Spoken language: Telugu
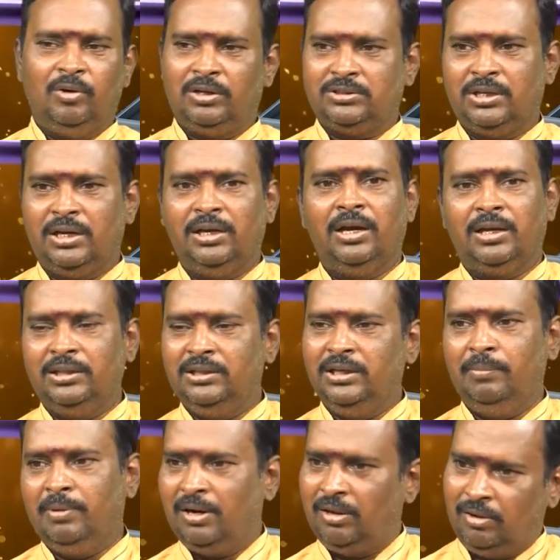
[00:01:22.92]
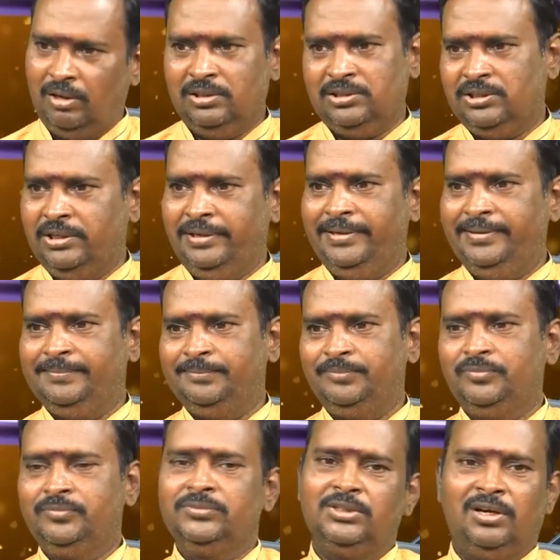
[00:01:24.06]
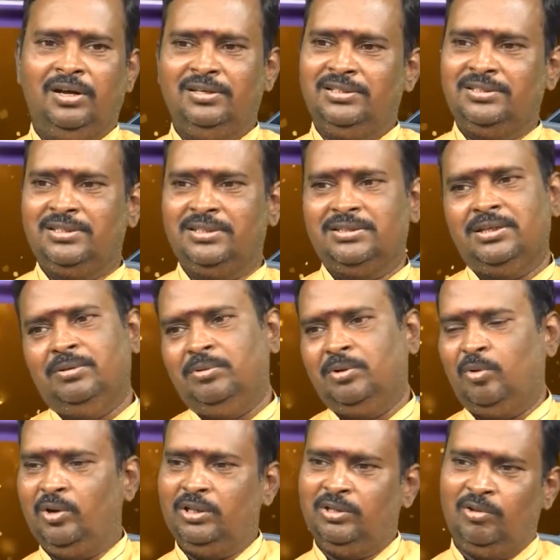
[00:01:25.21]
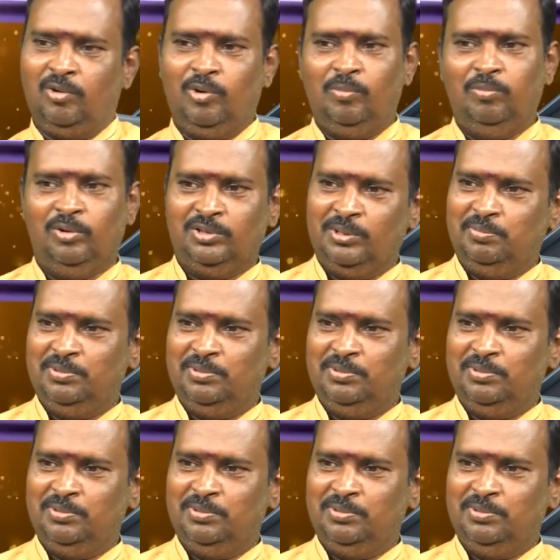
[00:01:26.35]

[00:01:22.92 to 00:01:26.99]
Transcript: ఒకసారి ఆ కింది నెంబర్ కాల్ చేయండి కాల్ చేసేసి మీ కొరియర్ ద్వారా కూడా బుక్